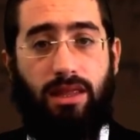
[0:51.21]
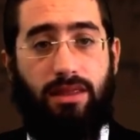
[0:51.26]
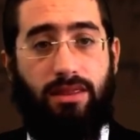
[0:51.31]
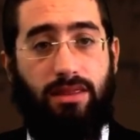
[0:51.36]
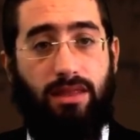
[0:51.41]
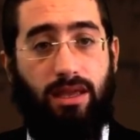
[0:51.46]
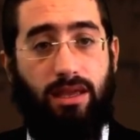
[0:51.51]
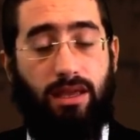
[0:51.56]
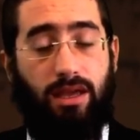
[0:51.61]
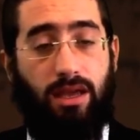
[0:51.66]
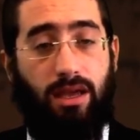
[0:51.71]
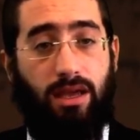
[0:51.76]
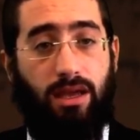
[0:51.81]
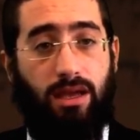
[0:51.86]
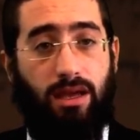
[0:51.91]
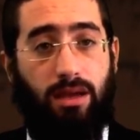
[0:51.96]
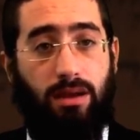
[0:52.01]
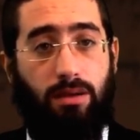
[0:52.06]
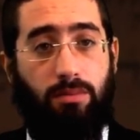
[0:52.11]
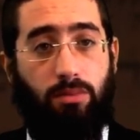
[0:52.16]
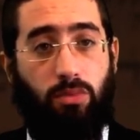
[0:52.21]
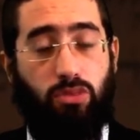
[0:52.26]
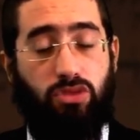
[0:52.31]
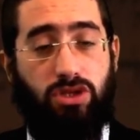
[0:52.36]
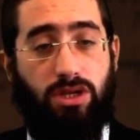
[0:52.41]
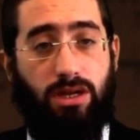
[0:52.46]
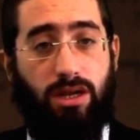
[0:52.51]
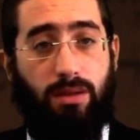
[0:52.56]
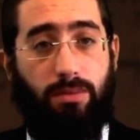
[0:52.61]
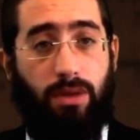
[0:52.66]
de que
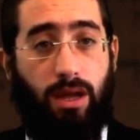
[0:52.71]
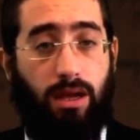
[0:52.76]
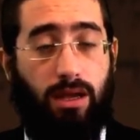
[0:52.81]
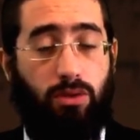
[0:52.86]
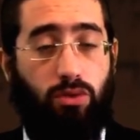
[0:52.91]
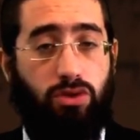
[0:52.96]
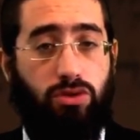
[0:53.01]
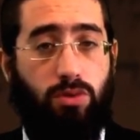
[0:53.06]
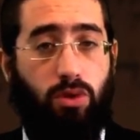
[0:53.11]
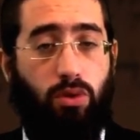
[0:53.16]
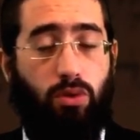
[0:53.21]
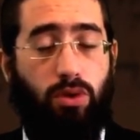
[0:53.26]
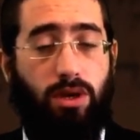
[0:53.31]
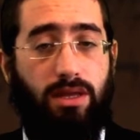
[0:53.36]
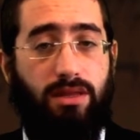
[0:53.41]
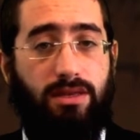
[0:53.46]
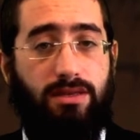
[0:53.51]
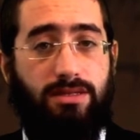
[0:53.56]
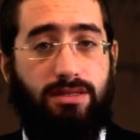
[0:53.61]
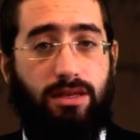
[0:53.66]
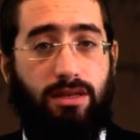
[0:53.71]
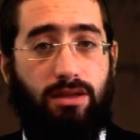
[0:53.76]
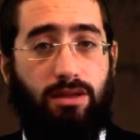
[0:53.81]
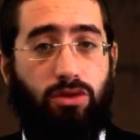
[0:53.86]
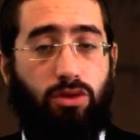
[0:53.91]
Akadosh Bohu le dice,